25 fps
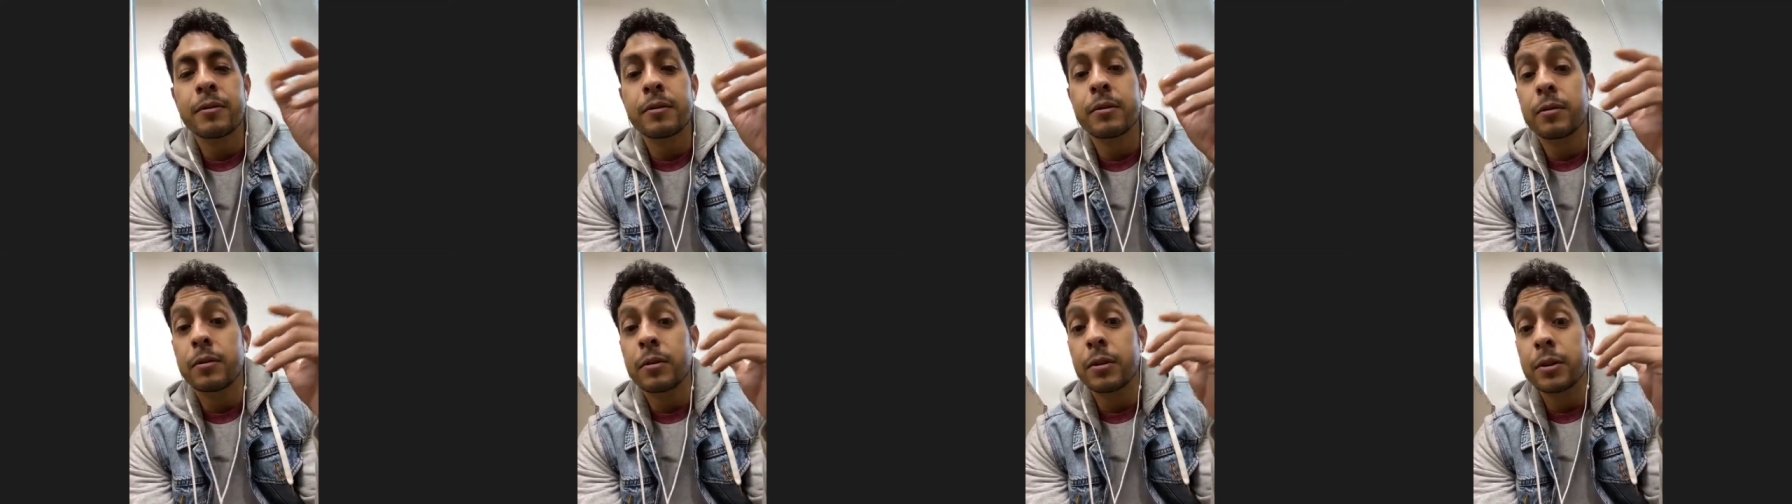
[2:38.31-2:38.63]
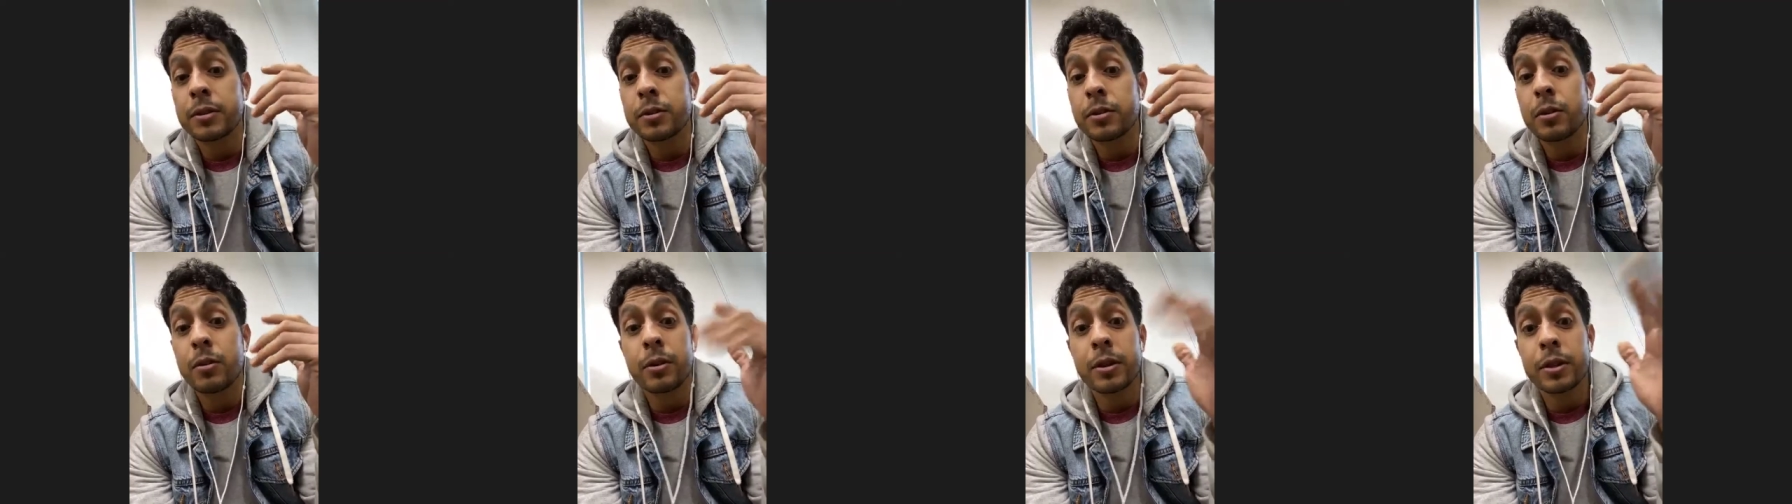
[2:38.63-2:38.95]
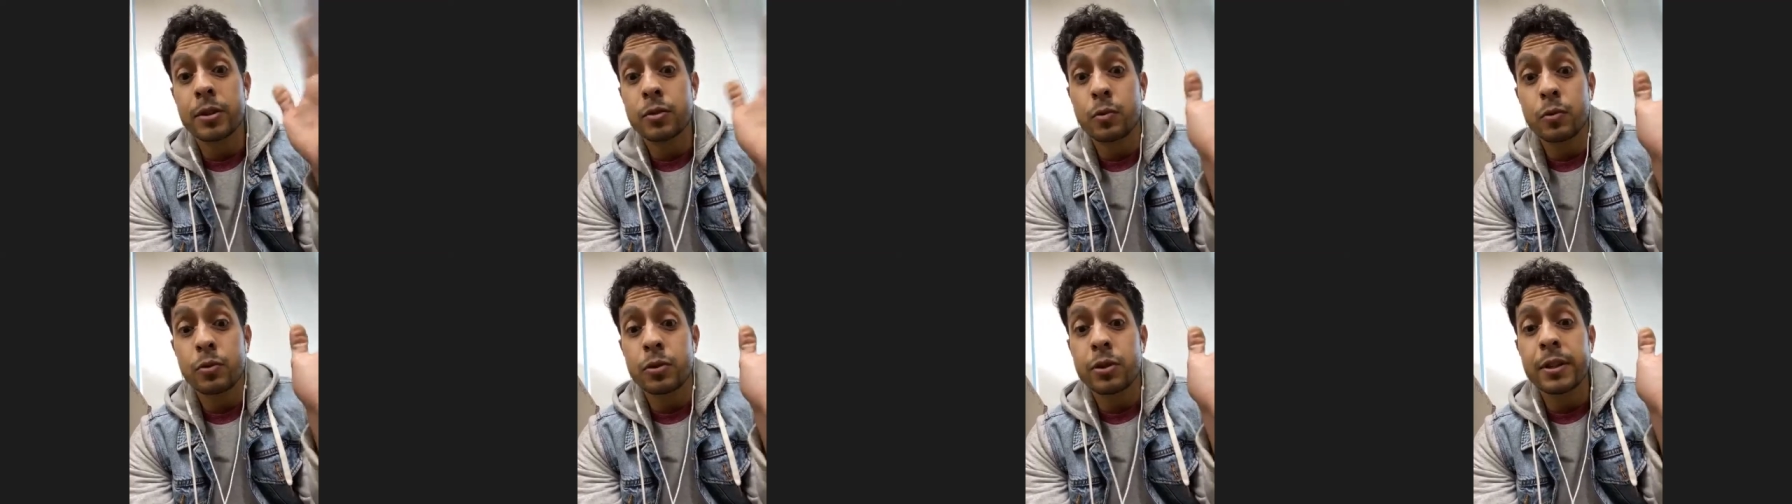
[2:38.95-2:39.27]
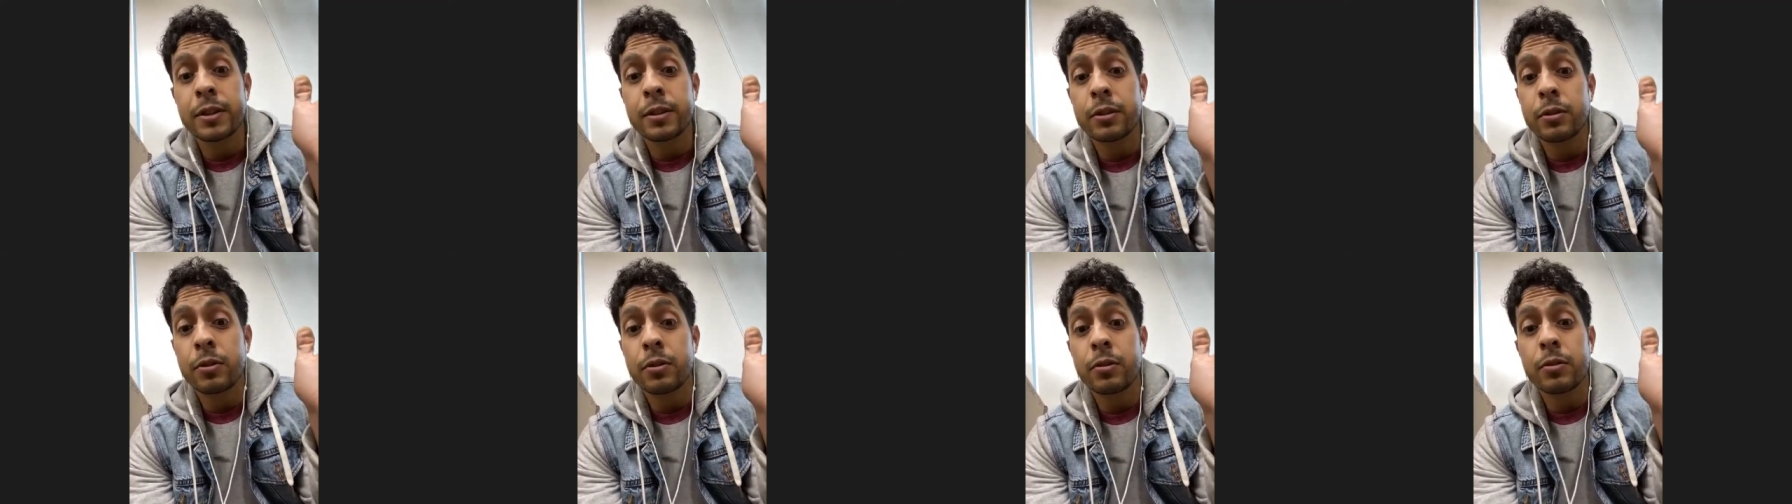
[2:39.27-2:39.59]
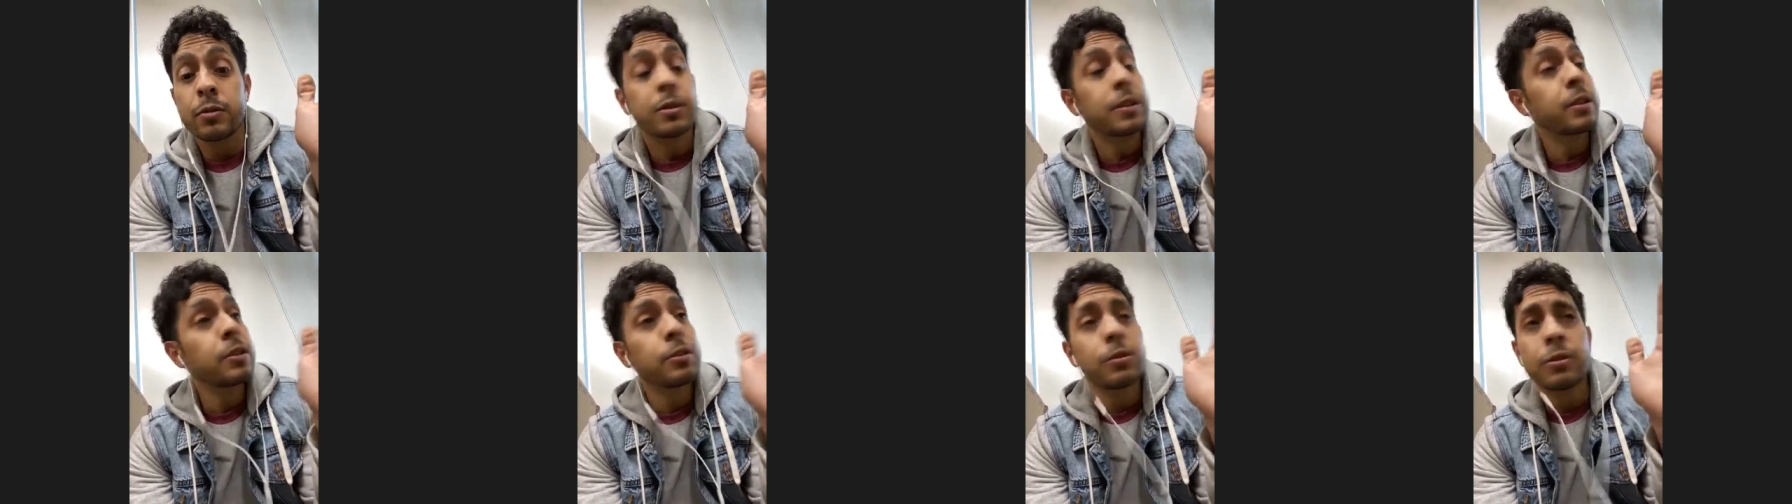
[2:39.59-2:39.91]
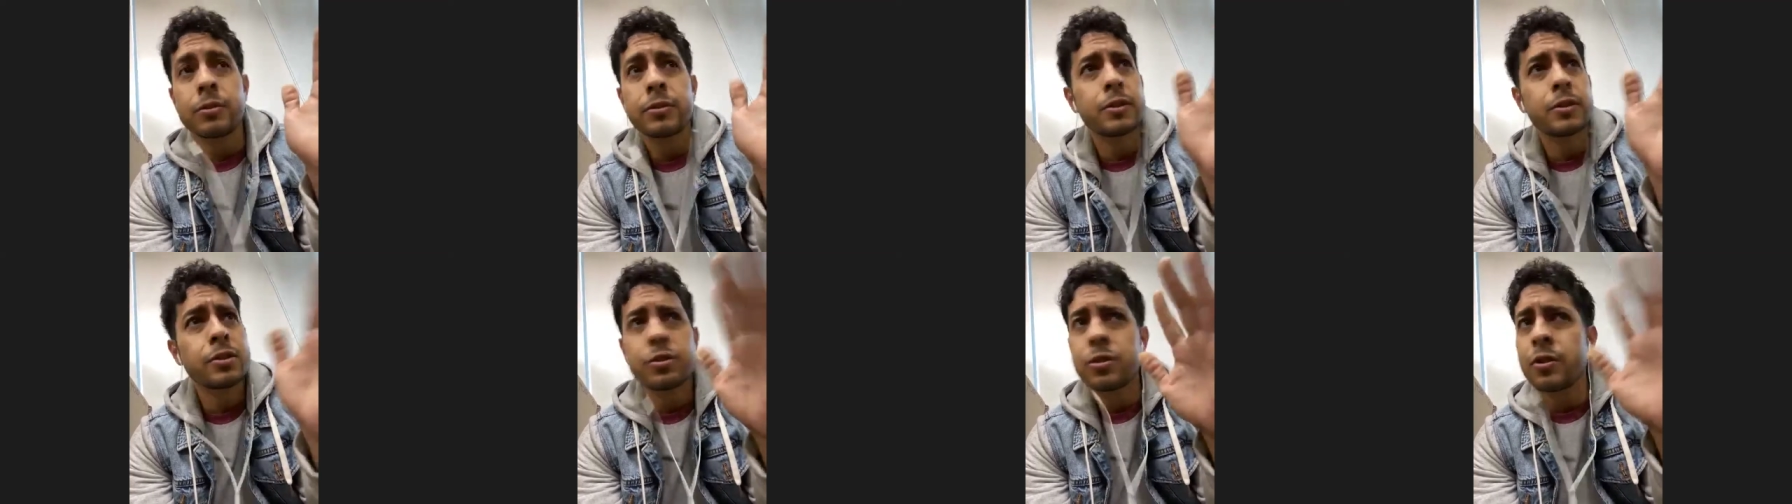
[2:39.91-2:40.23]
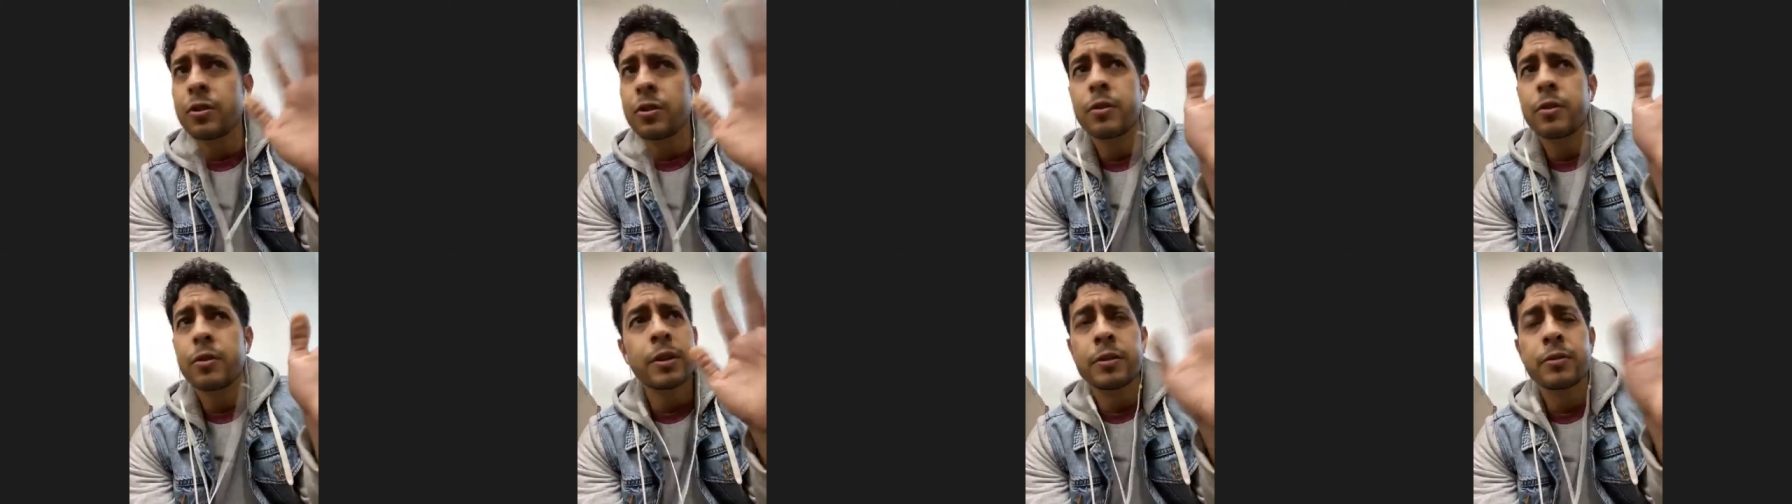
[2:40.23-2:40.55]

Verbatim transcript: O es lo que escuchan todos, entonces yo no quiero